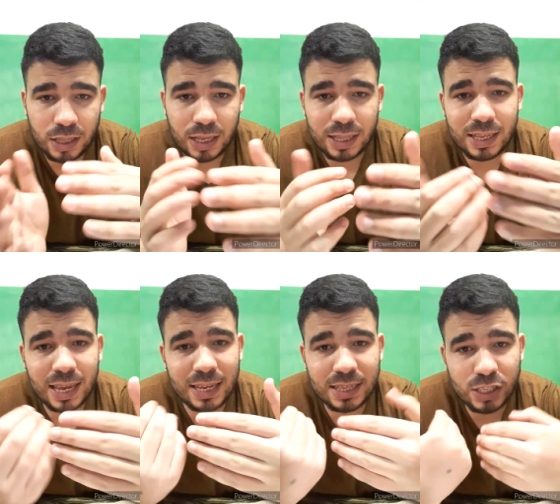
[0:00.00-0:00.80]

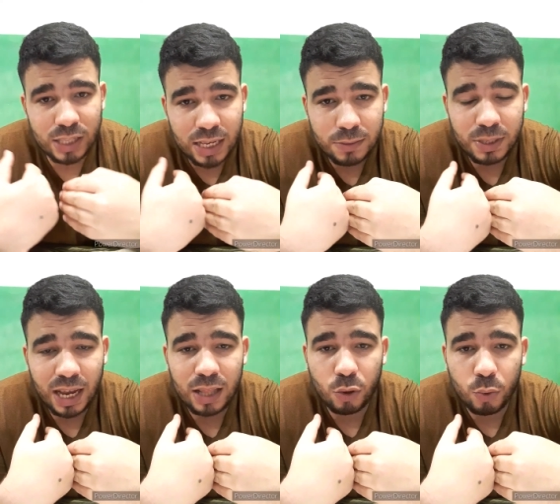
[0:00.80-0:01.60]
لكي تجتاز
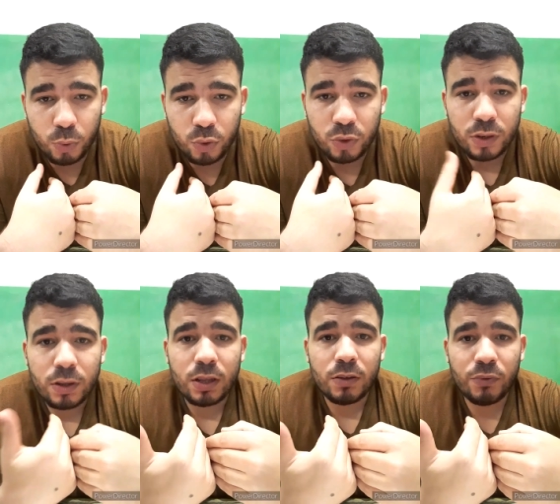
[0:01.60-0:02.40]
امتحان القبول
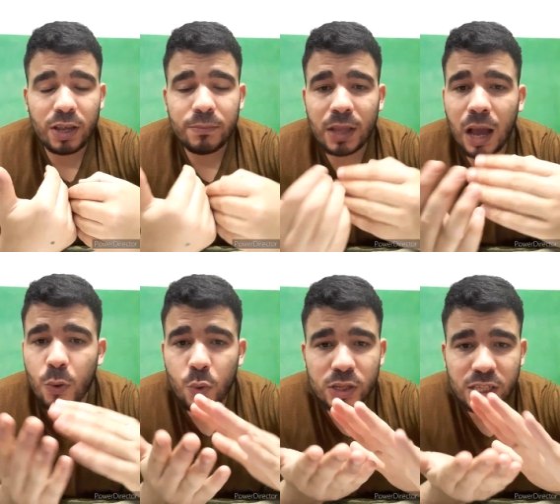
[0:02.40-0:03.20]
فاهم
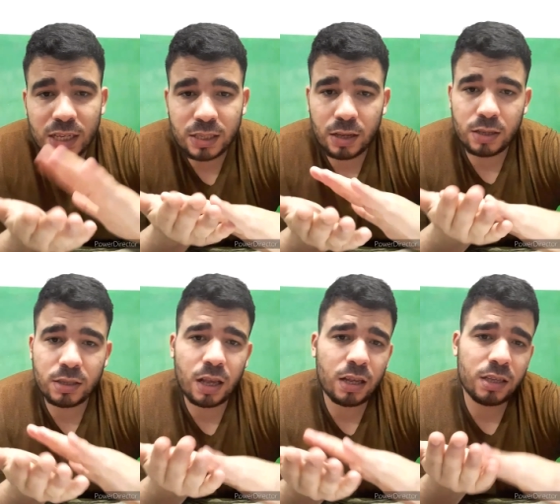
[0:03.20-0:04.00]
أول شيء س...
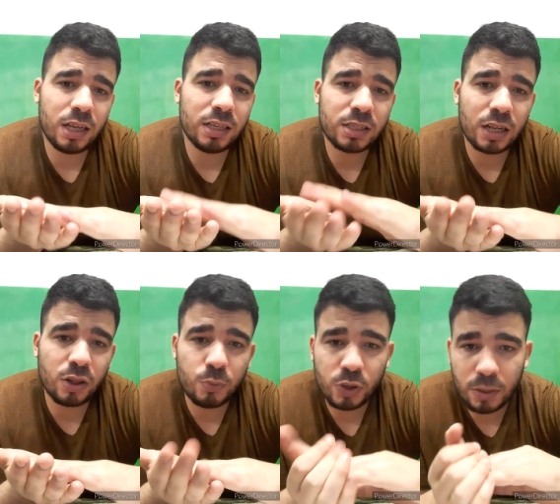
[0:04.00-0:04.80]
س... يعني
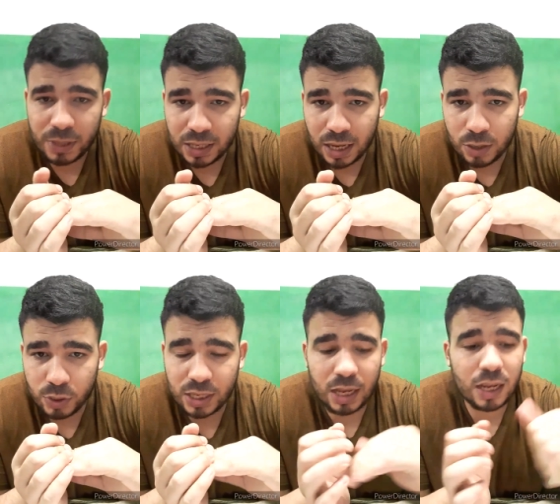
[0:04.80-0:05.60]
سيطلبون منك
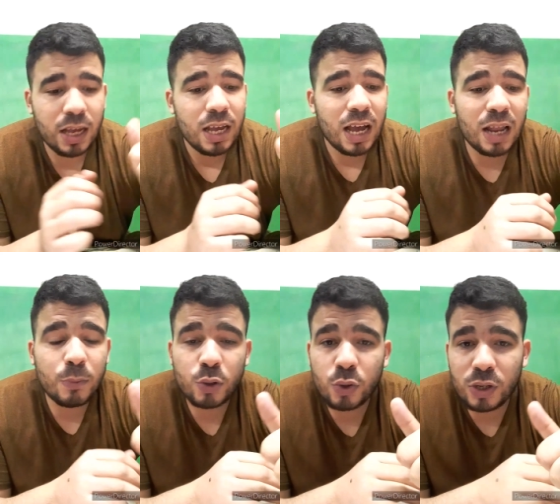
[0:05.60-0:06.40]
الوثائق
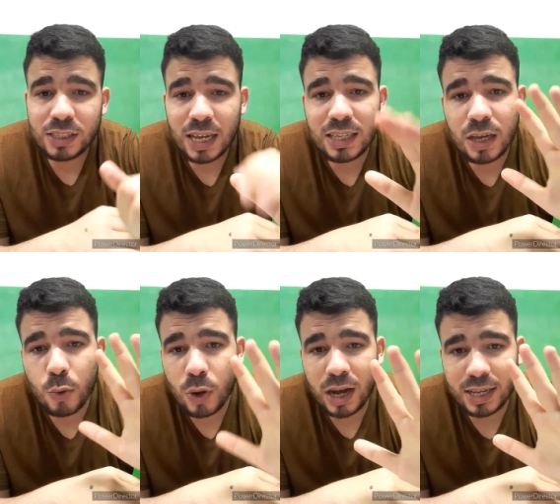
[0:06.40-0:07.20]
الموضوع الثاني
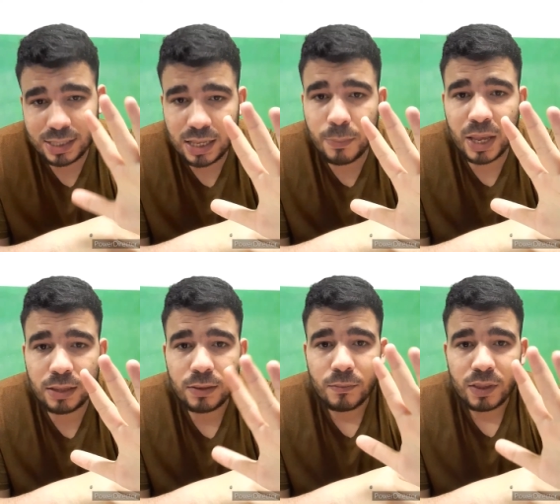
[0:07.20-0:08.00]
هو الزمان
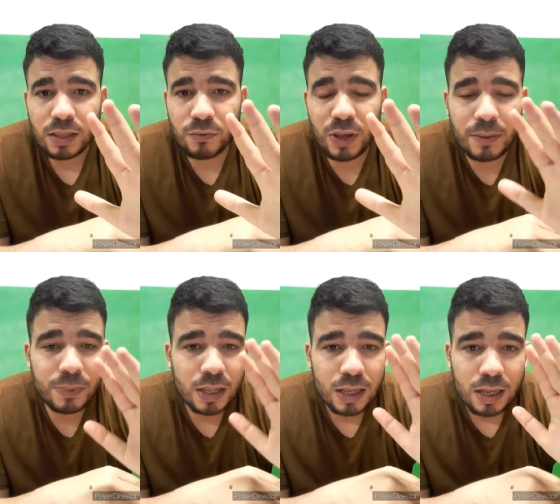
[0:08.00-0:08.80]
فاهم